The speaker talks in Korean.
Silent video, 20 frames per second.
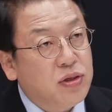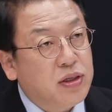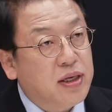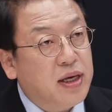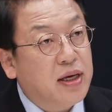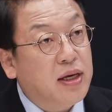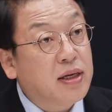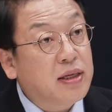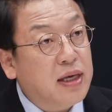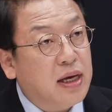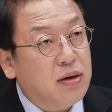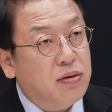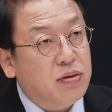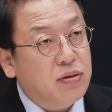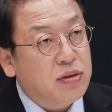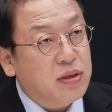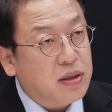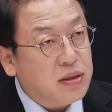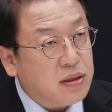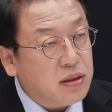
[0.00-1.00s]
취재
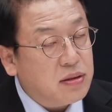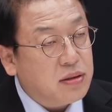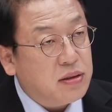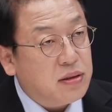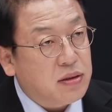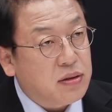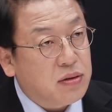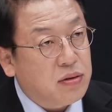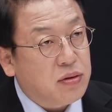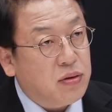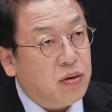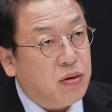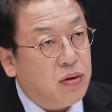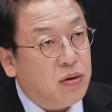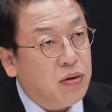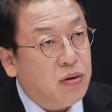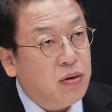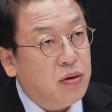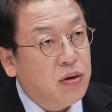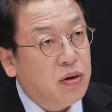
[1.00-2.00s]
역량으로
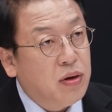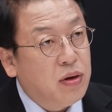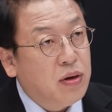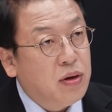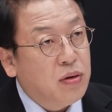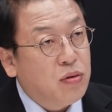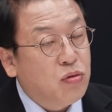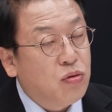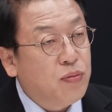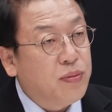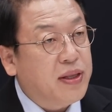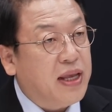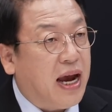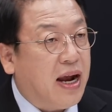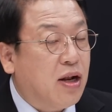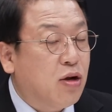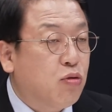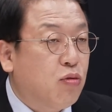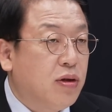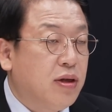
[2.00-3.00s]
적극적으로 국민의
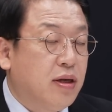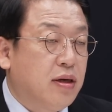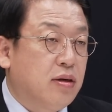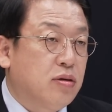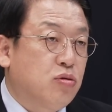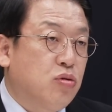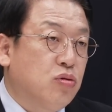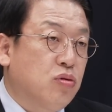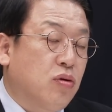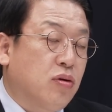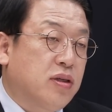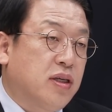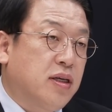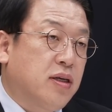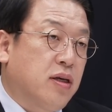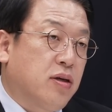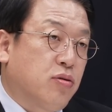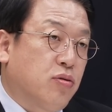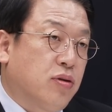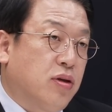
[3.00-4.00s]
알 권리를 네.
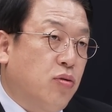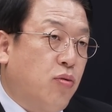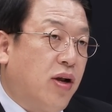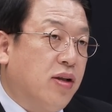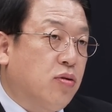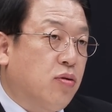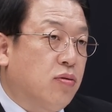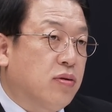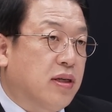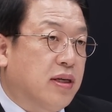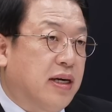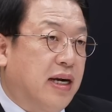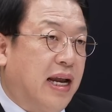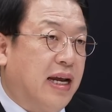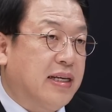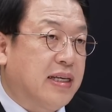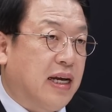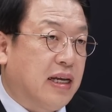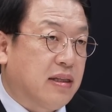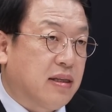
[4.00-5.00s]
충족시켜주는 활동들을
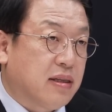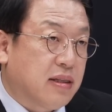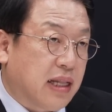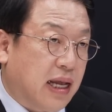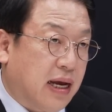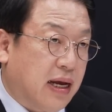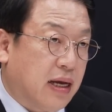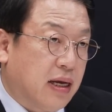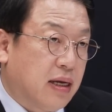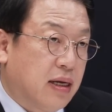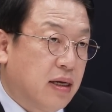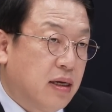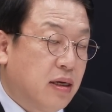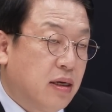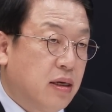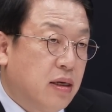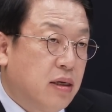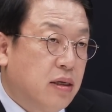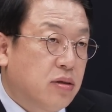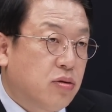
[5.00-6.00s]
하지 않는다. 네.
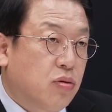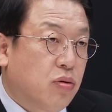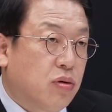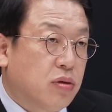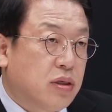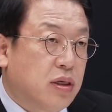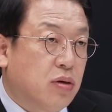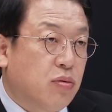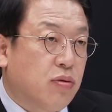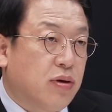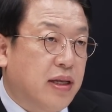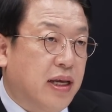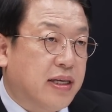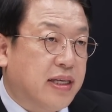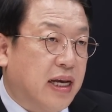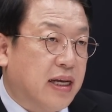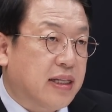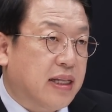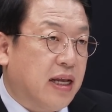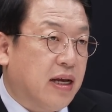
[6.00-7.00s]
또 정권의
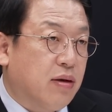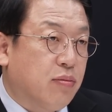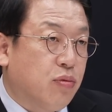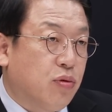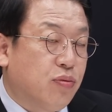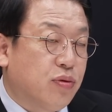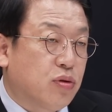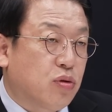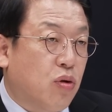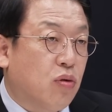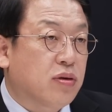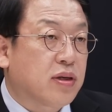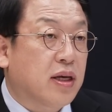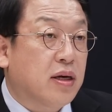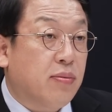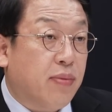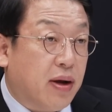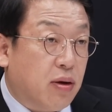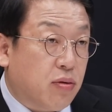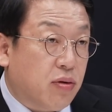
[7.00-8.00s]
상당 부분
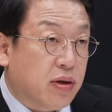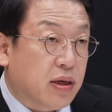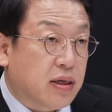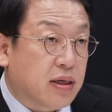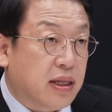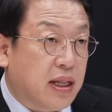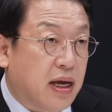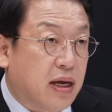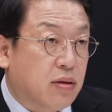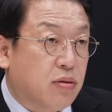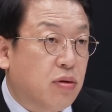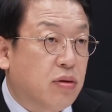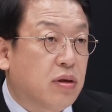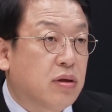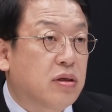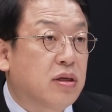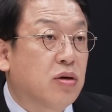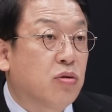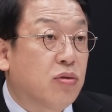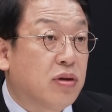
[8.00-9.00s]
통제를 받고 있거나
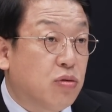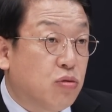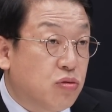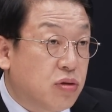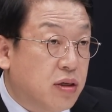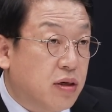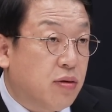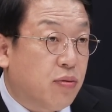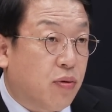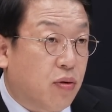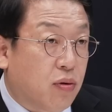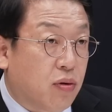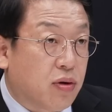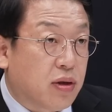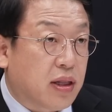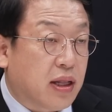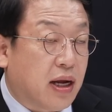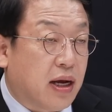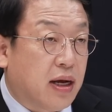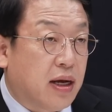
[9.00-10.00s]
또는 정권 눈치를 보고
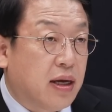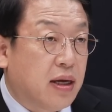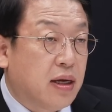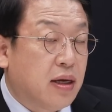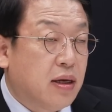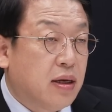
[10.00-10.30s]
있다.